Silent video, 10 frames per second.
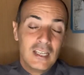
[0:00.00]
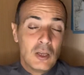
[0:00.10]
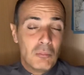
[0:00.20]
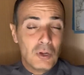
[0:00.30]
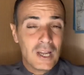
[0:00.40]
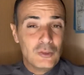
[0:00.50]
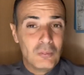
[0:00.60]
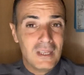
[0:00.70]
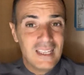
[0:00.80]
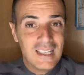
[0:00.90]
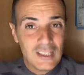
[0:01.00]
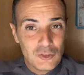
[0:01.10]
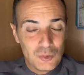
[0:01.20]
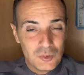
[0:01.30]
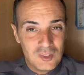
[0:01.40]
Buona domenica a
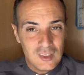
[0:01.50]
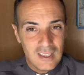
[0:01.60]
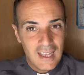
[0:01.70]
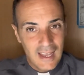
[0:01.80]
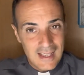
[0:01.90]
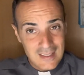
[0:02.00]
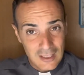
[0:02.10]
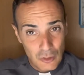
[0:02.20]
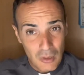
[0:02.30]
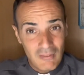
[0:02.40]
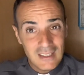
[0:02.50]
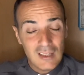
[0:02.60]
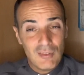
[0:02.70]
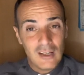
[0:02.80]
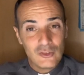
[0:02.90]
tutti e se non l'avete
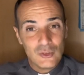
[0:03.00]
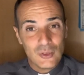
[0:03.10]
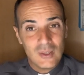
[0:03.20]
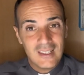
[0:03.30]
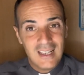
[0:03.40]
fatto,